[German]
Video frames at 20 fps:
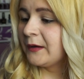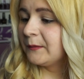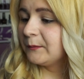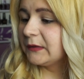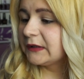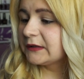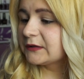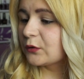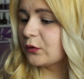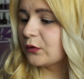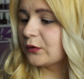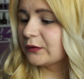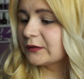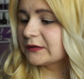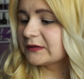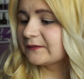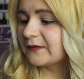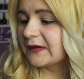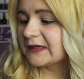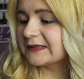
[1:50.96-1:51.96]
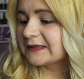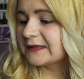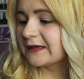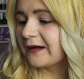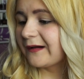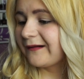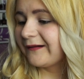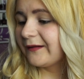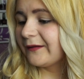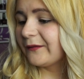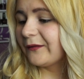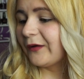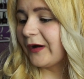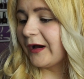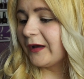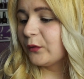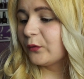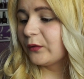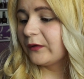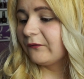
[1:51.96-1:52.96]
mit Kokoswasser,
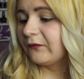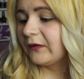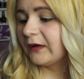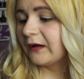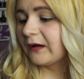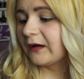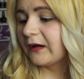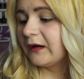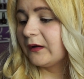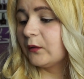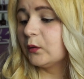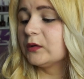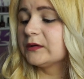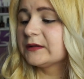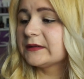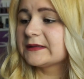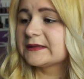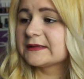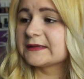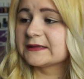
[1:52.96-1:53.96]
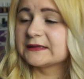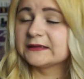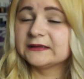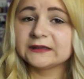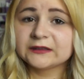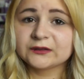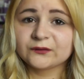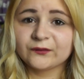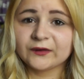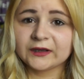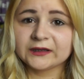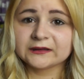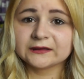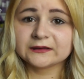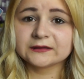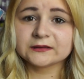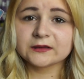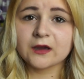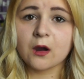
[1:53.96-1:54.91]
Aloe Vera und das ist nicht fettend.